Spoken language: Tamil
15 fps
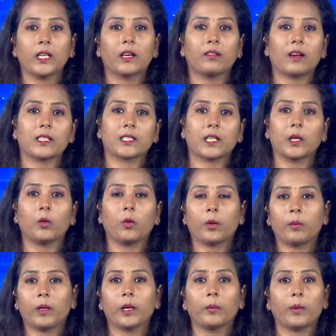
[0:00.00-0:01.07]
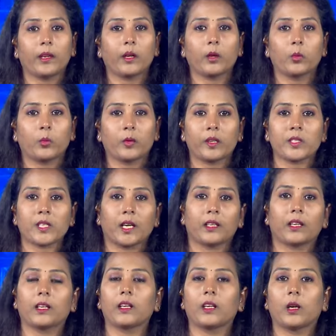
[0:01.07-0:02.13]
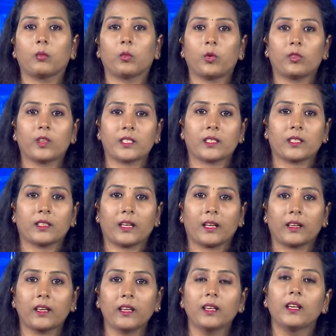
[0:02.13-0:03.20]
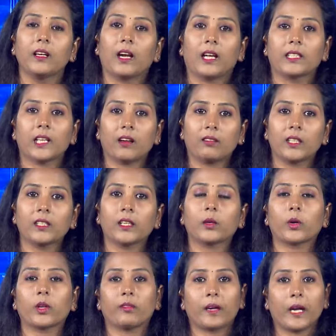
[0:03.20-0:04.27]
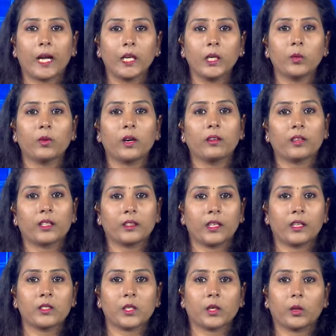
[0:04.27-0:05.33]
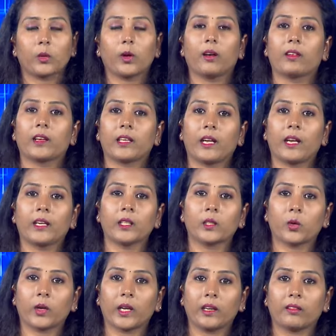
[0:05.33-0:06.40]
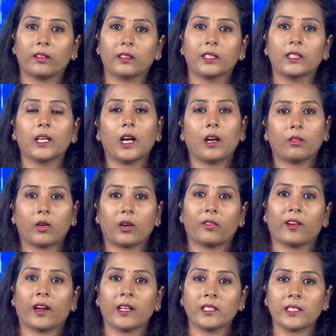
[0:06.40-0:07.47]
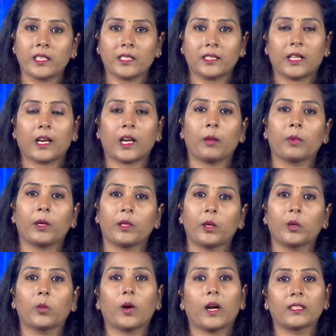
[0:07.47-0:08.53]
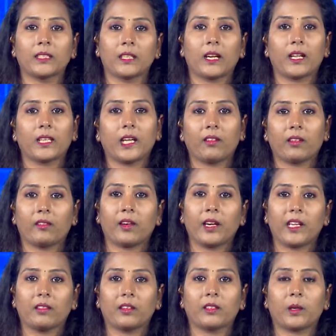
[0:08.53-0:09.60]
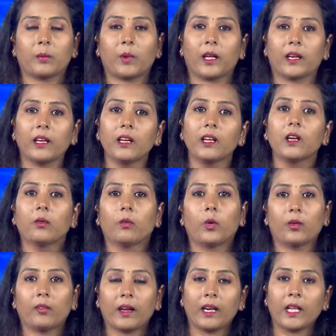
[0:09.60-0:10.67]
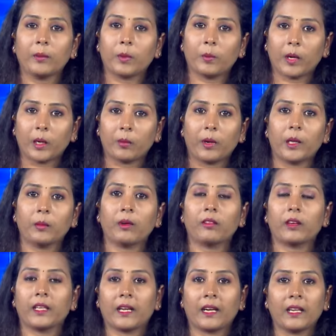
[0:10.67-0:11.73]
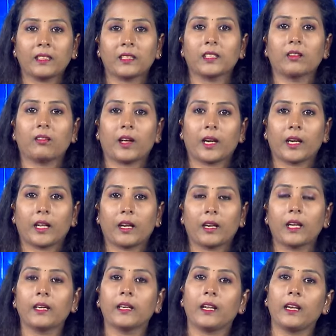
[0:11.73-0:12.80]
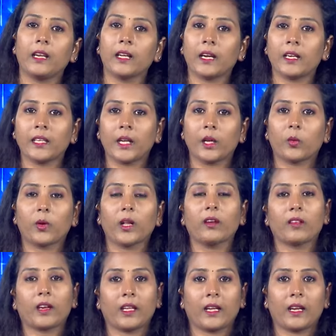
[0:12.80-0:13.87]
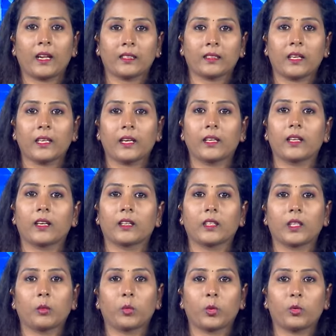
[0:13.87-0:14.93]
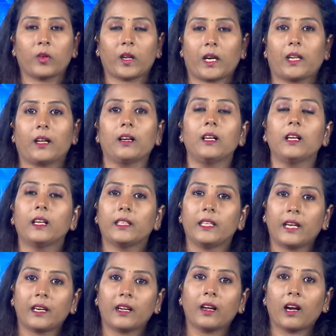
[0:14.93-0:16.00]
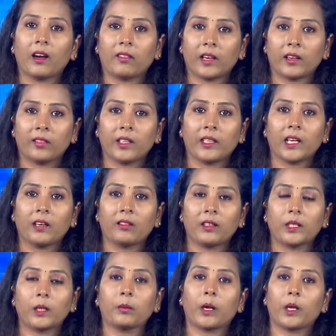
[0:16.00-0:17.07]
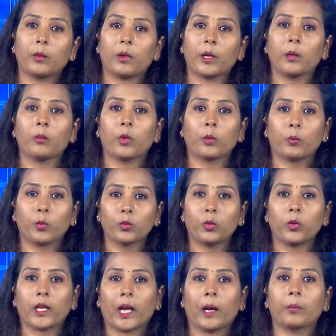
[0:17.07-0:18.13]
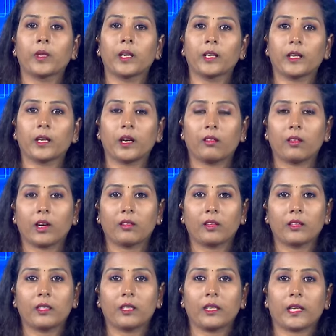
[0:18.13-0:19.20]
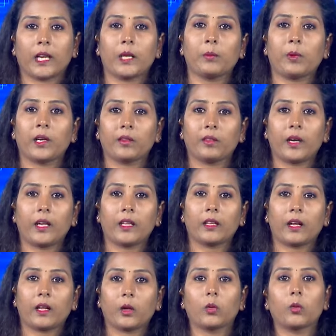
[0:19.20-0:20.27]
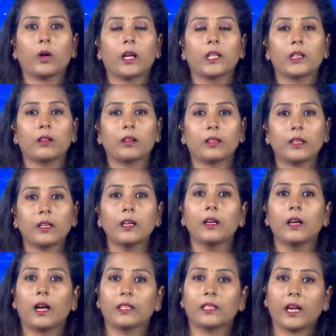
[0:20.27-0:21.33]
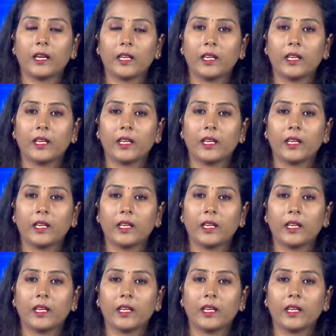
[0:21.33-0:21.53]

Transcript: கவாஸ்கர் ஒரு மிகப்பெரிய குற்றச்சாட்டை முன் வச்சுருந்தார் அதாவது தன்னோட வேல்யூவை அவர் தெரிஞ்சுக்கணும் அவர் கேட்ட தொகையை வந்து அவரோட ஃப்ரான்ச்சைஸ் தராமல் இருக்கும் அதனால தான் அவர் வெளியே வந்திருப்பார் ஒருவேளை இப்போ மறுபடியும் அவர் ஏலத்துக்கு வரனால டெல்லி அணியே கூட அவரை ஏலத்தில் எடுக்கிறதுக்கு முன் வரலாம் ஏன்னா அவரை விட்டால் வந்து மறுபடியும் ஒரு புது கேப்டனுக்கு அவங்க வந்து ட்ரை பண்ண வேண்டியதாக இருக்கும் அது வந்து அந்த அணி